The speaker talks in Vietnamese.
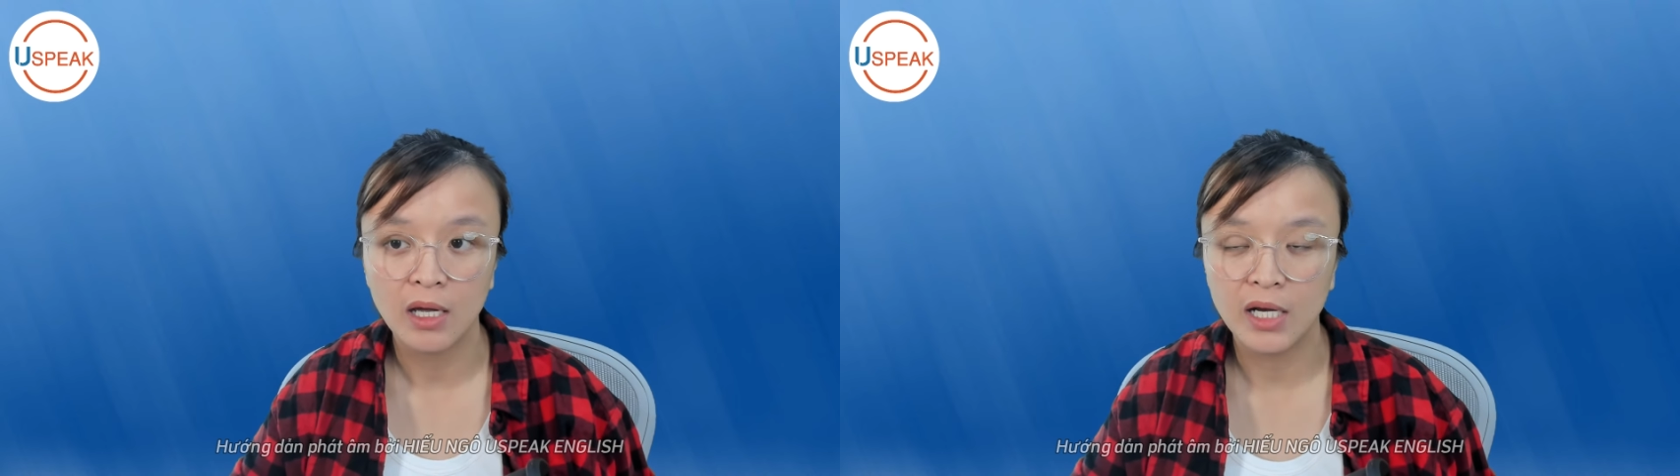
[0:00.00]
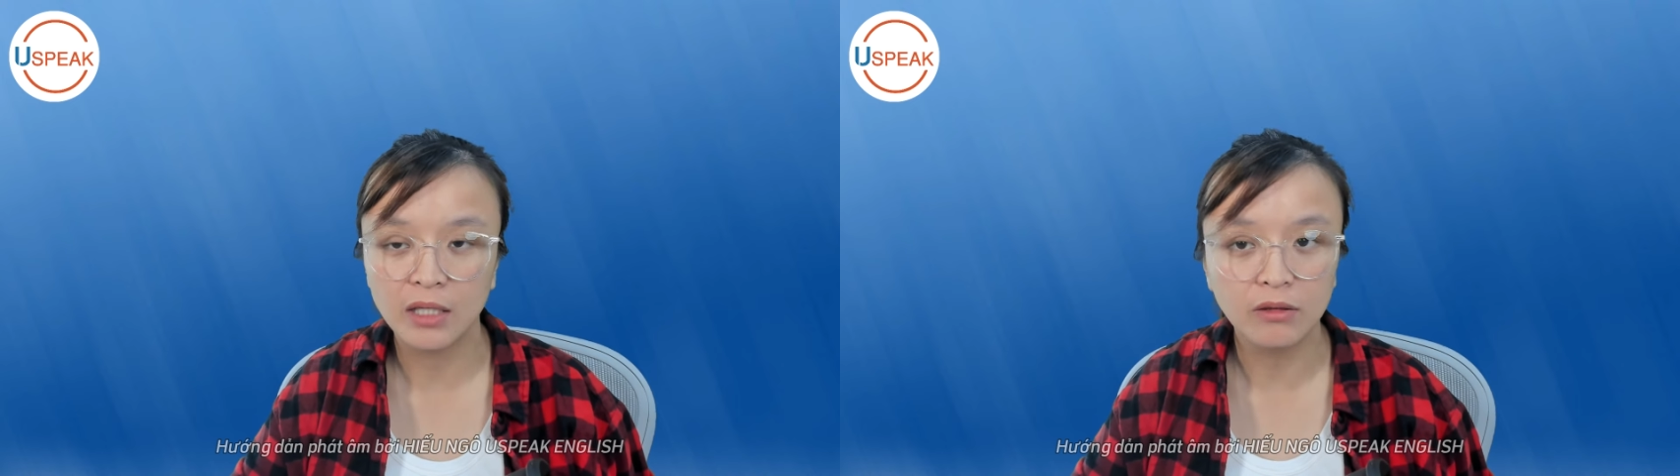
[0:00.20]

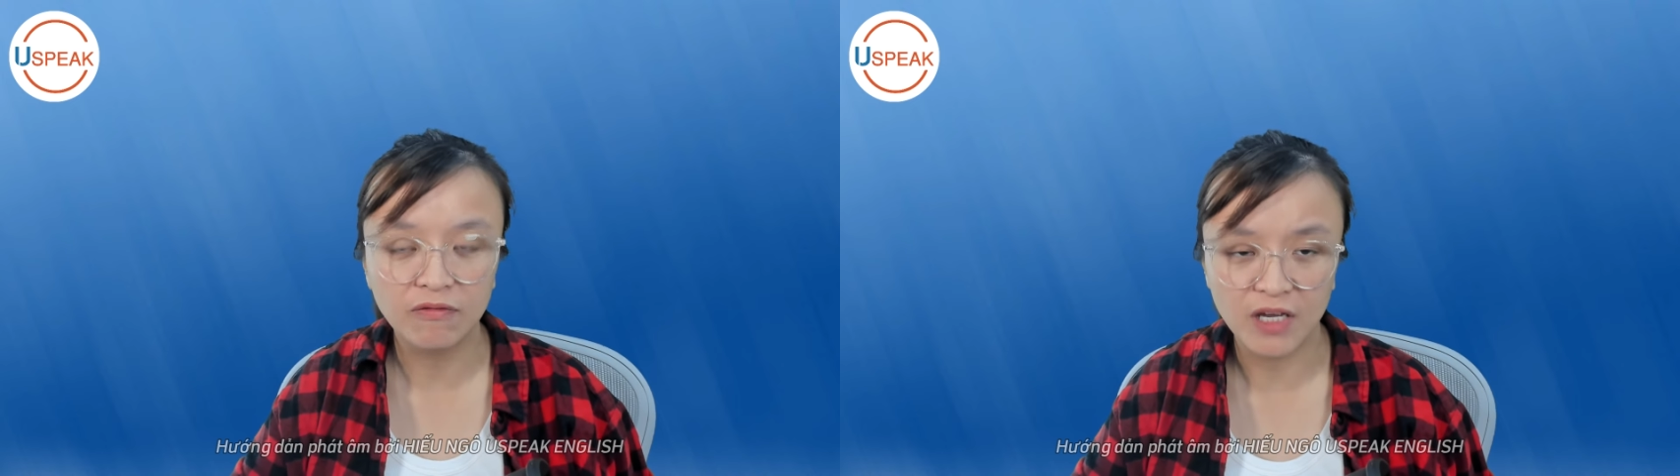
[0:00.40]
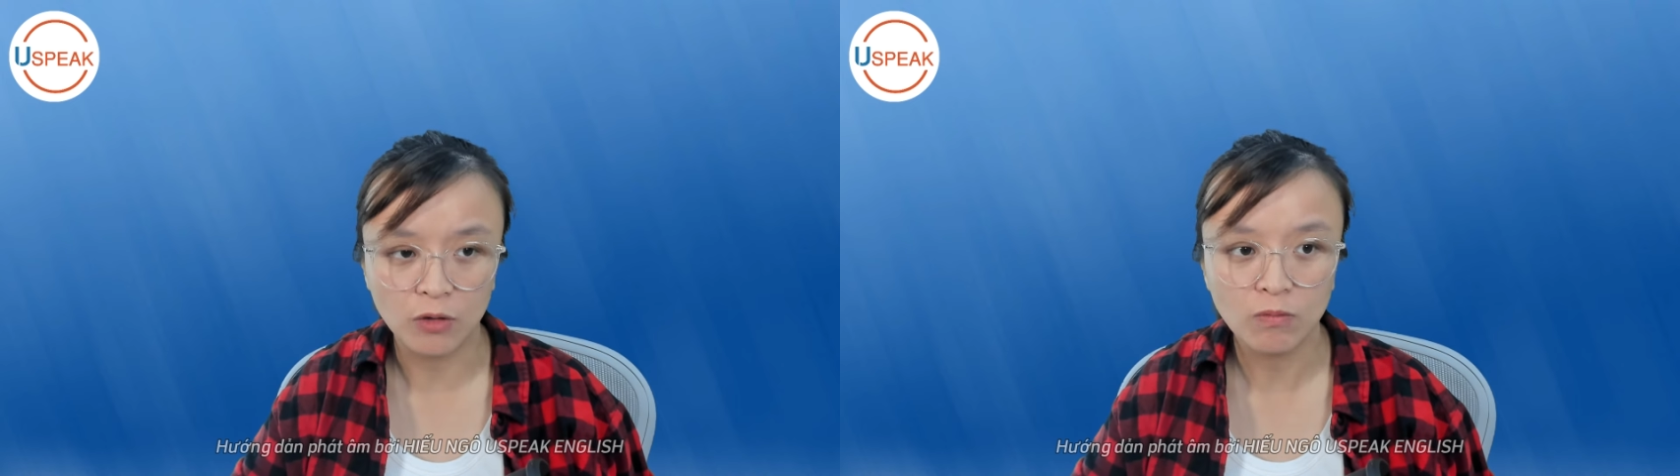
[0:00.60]
Nên người
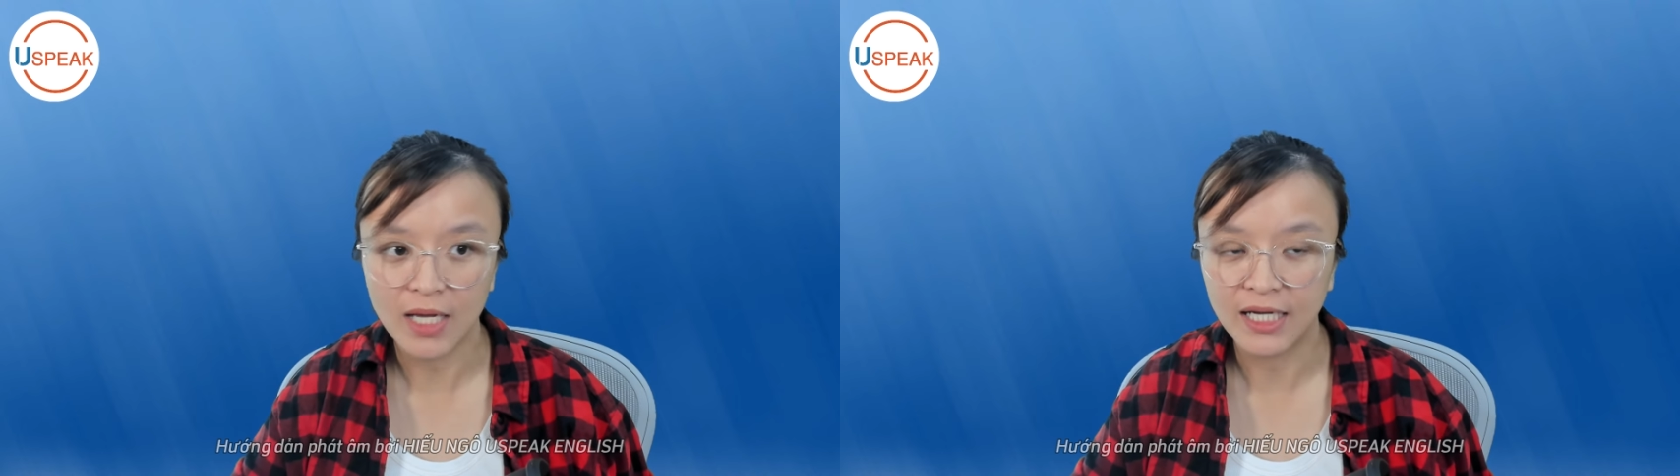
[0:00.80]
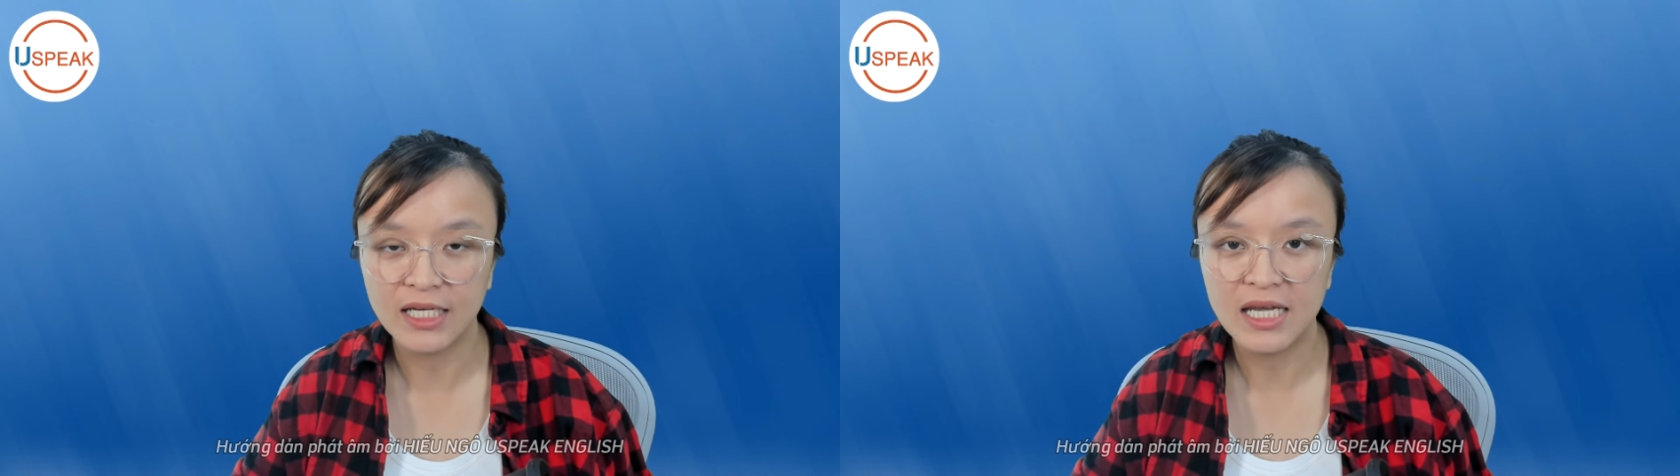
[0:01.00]
Việt chúng
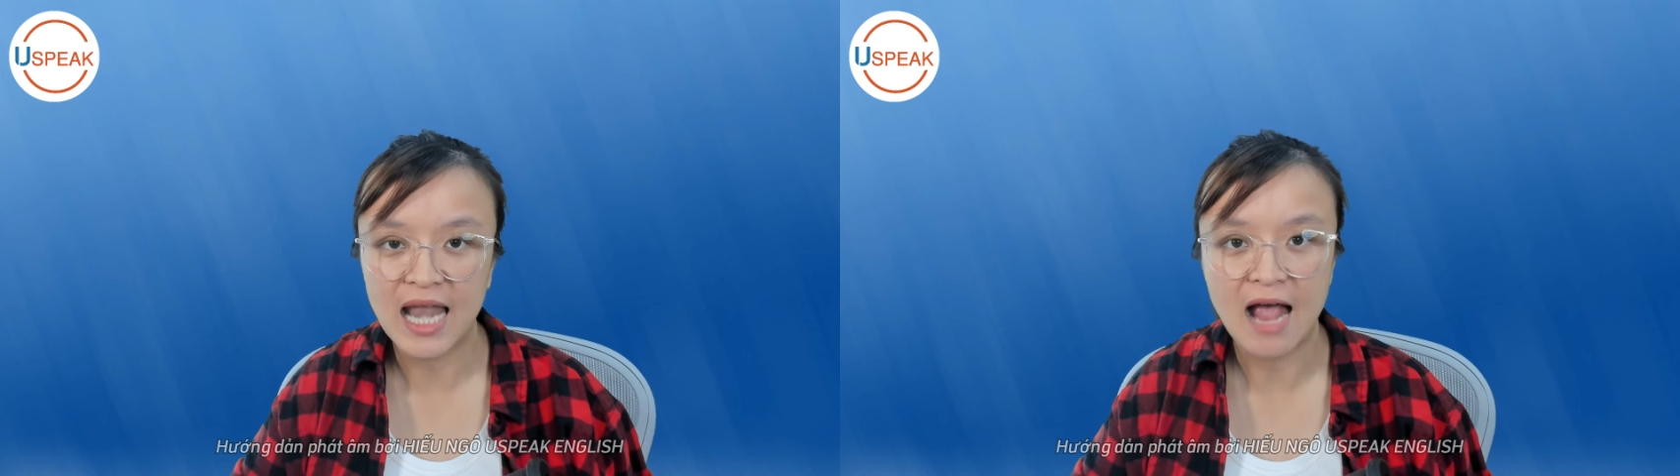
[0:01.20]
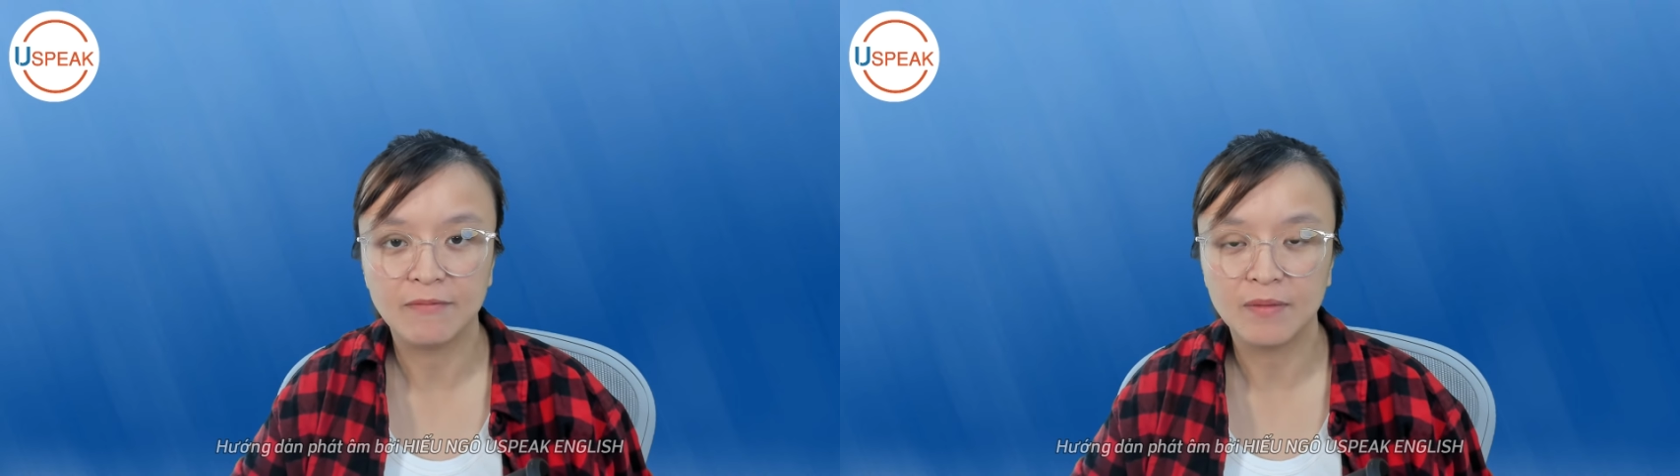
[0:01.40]
ta khi đi làm